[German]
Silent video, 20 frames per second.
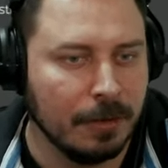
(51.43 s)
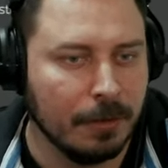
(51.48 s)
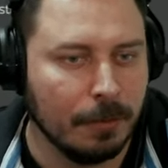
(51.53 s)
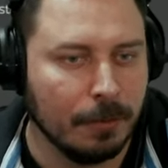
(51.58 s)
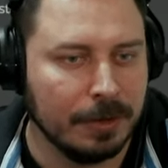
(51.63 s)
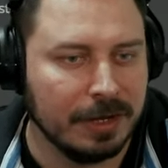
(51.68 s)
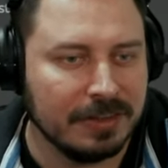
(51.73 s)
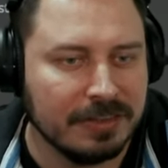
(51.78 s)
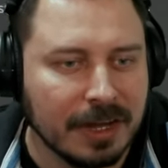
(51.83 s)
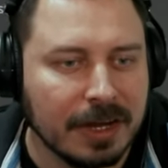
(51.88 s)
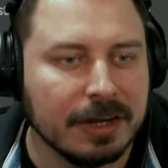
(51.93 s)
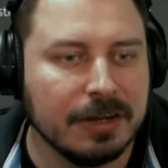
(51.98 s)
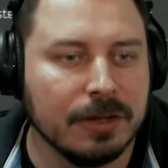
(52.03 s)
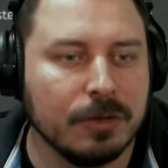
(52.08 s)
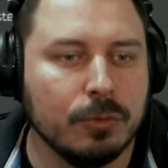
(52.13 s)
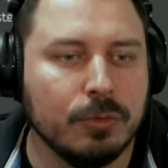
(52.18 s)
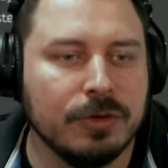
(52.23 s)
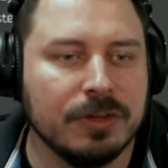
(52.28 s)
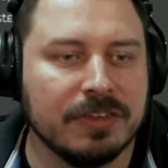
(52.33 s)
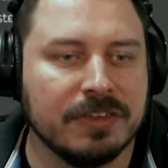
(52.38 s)
Und das ist eigentlich eine
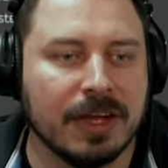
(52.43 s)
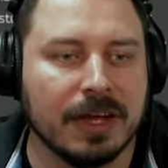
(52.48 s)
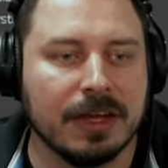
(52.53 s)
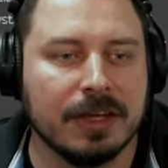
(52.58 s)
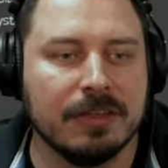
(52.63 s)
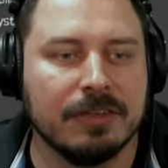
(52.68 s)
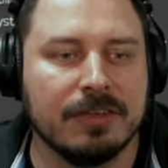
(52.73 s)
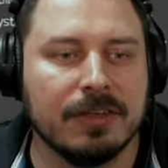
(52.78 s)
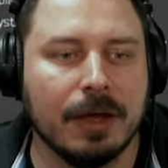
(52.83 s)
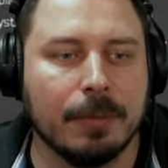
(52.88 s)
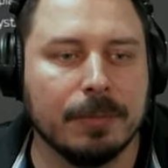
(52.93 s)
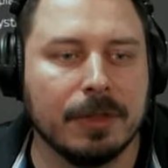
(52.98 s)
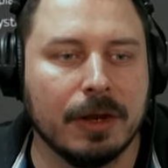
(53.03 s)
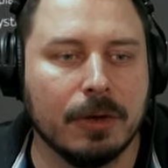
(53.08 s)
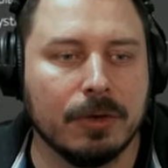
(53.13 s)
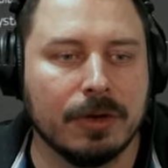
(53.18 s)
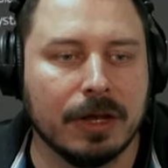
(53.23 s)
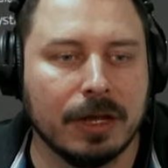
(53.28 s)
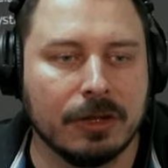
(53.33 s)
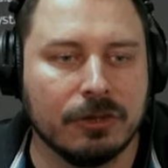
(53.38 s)
gute Sache. Sie haben dann
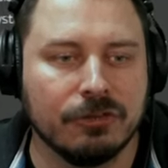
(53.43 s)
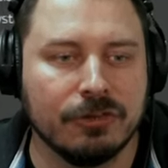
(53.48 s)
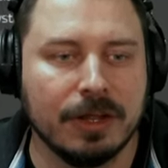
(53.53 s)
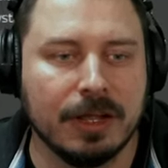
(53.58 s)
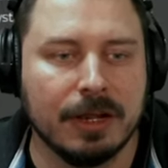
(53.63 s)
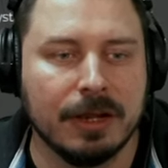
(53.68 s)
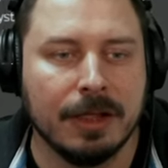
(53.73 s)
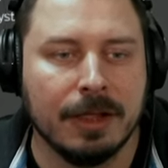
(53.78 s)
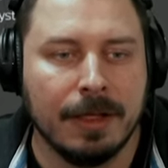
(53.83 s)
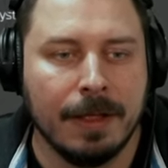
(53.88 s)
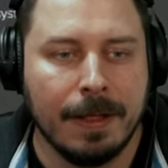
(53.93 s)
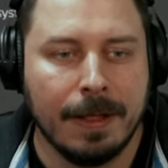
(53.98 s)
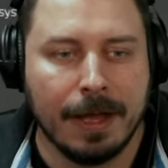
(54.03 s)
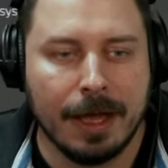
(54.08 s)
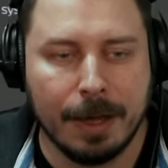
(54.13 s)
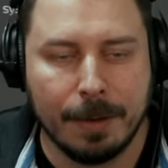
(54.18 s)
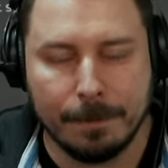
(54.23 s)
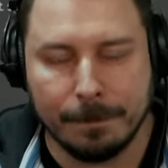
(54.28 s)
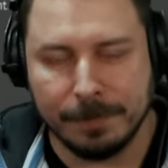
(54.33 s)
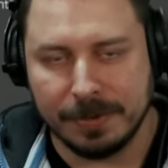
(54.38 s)
auch recht schnell
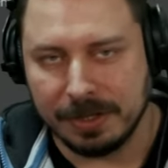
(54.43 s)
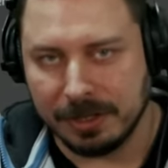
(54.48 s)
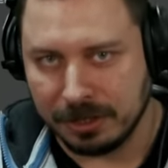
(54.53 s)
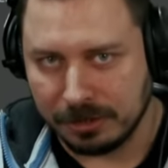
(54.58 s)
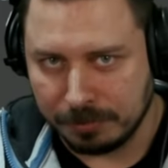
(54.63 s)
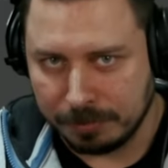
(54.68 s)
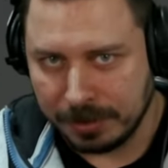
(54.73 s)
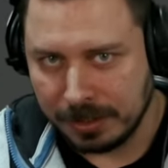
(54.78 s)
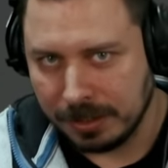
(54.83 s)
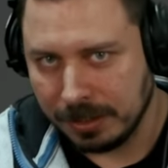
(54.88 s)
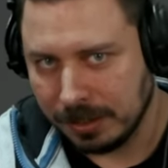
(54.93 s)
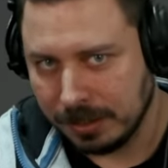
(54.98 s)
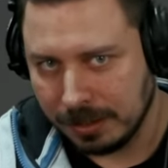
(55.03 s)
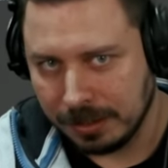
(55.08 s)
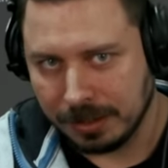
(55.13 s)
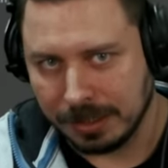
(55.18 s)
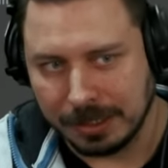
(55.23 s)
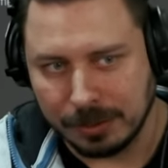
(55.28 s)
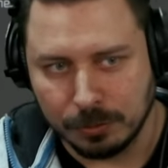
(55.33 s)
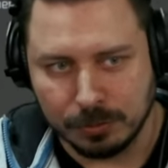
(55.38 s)
ähm, die XP
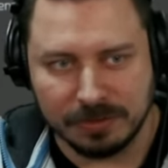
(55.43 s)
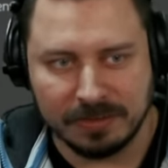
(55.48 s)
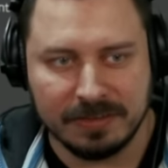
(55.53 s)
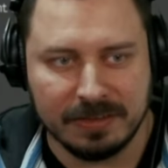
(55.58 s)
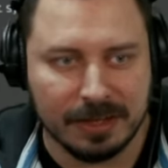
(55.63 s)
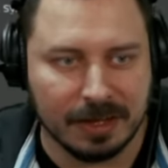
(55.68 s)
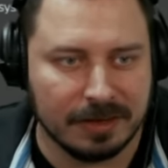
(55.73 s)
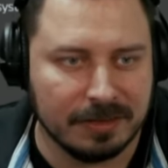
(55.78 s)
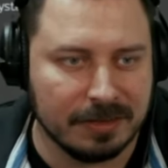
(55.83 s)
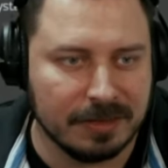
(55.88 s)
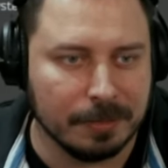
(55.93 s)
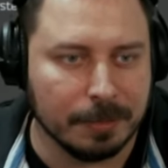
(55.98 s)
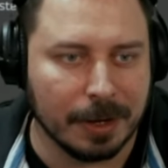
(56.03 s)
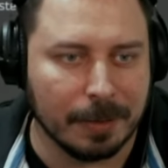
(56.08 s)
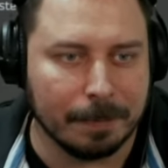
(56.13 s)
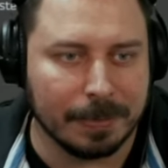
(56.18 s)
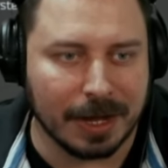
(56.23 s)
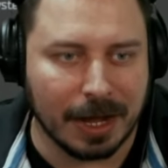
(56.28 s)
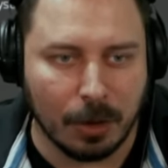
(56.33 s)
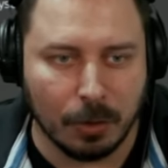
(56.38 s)
reduziert, die
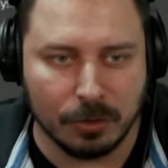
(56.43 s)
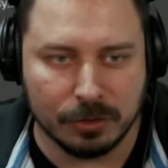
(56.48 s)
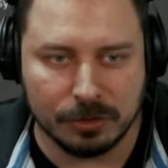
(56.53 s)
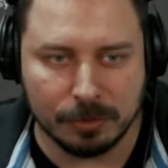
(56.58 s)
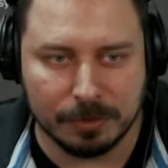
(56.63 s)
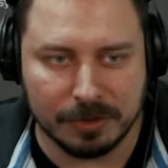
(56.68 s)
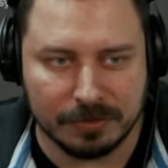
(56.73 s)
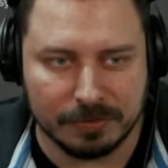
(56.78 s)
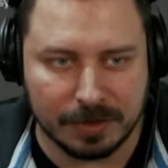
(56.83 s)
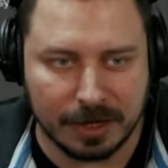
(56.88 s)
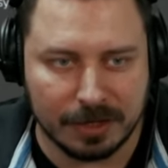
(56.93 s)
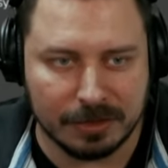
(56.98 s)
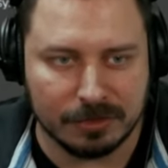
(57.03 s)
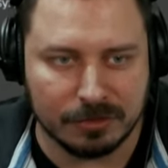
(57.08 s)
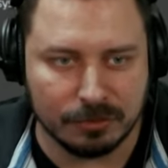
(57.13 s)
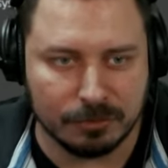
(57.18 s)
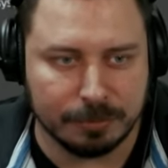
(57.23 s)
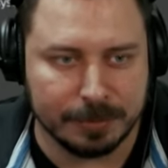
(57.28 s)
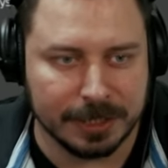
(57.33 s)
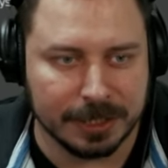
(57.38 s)
man braucht, um das frei
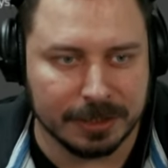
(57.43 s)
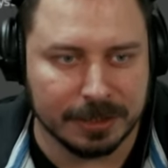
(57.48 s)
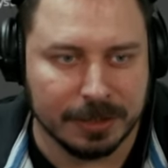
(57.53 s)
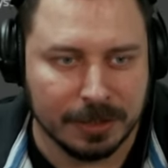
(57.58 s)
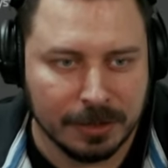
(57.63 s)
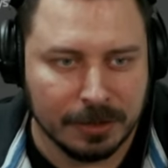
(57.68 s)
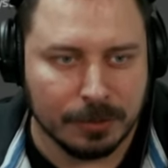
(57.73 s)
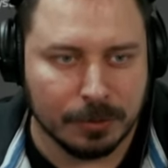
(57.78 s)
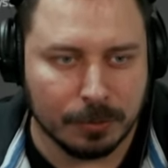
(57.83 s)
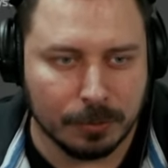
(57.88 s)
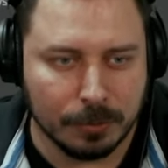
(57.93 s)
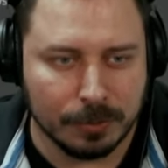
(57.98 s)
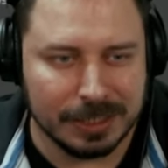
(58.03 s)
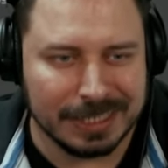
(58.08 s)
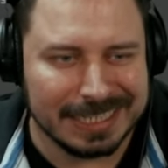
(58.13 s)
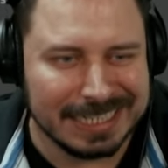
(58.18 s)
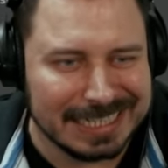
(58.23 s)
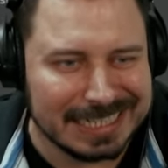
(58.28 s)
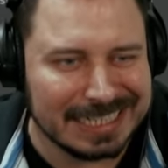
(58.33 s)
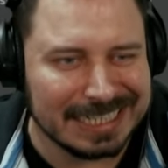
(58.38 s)
zu spielen. Und
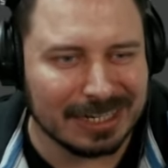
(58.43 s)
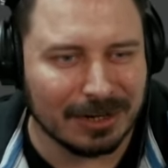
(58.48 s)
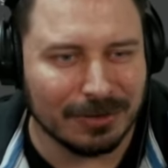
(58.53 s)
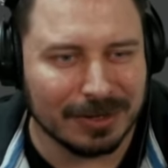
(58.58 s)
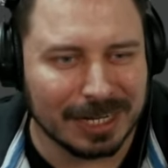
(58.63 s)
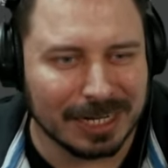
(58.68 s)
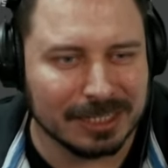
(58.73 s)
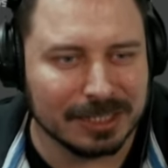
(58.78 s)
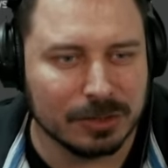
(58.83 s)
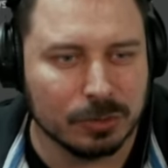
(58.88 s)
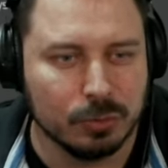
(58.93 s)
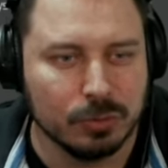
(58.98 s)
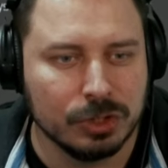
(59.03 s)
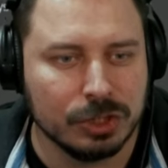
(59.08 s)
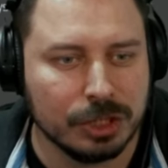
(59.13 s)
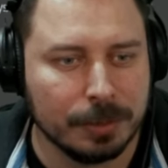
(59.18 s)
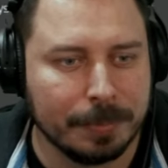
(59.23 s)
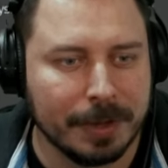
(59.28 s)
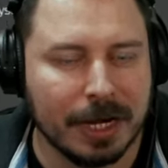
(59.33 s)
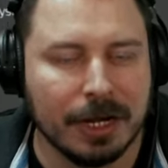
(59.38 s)
die sind auch ganz gut
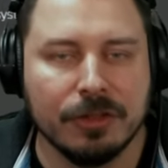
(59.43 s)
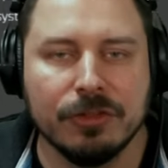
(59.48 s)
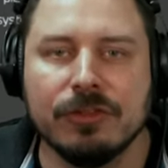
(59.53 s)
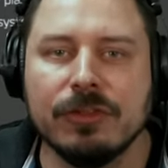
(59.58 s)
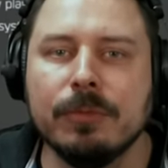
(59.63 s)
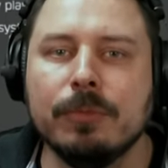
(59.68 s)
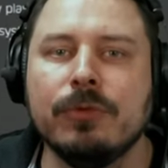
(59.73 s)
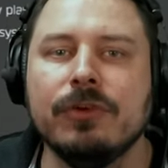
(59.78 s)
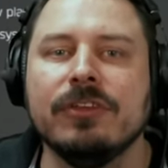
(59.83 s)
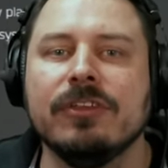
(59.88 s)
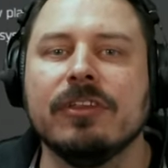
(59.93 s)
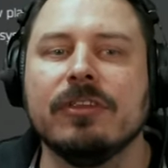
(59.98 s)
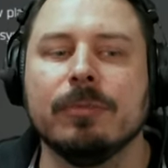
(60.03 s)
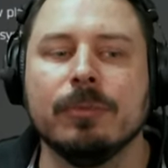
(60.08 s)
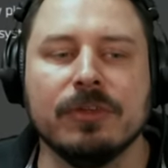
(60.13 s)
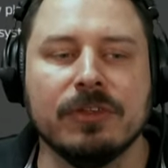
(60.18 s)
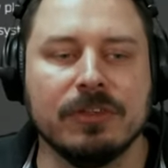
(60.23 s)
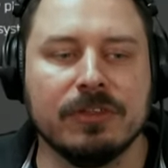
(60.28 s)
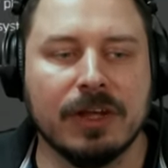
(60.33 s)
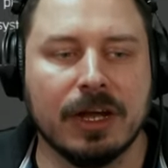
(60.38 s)
gebalanced, die Presets,
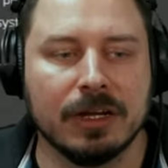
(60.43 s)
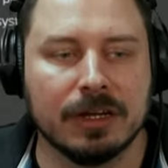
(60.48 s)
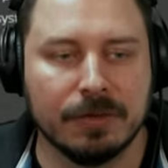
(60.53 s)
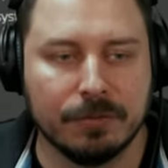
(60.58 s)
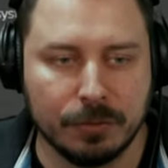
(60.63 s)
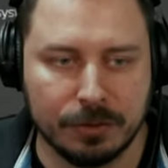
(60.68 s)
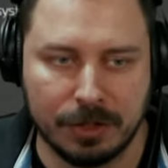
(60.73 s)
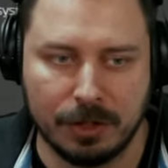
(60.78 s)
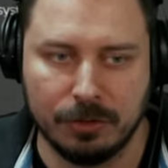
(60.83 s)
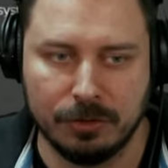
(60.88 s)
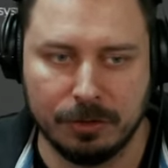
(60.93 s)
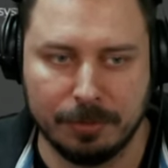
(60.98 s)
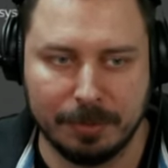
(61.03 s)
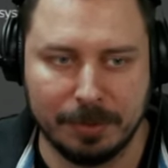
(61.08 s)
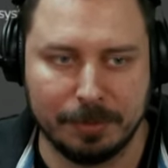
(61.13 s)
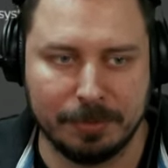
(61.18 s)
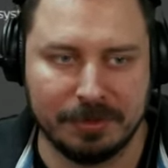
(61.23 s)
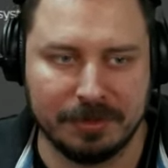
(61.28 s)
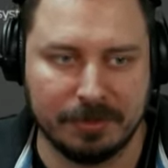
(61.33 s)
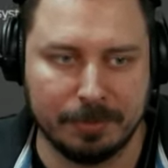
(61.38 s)
muss ich sagen. Da wurde auch nochmal
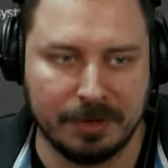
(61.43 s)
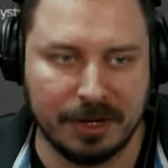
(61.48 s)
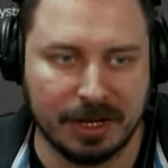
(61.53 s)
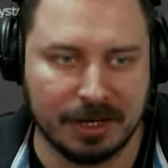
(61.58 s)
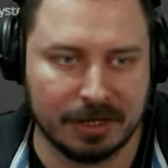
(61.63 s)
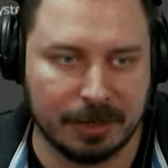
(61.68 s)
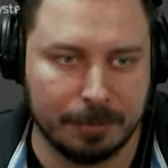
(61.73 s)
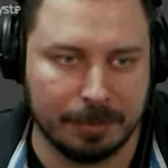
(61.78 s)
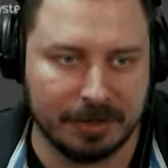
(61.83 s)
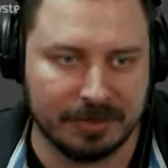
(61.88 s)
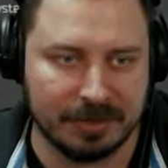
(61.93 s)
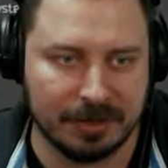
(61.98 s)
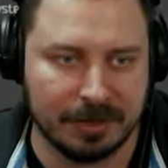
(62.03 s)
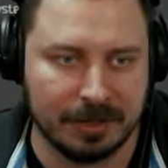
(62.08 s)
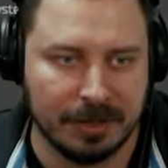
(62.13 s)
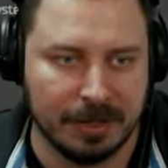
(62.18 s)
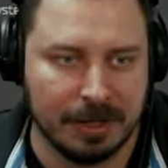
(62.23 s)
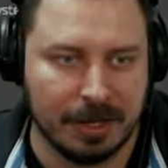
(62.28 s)
ein bisschen nachgebessert.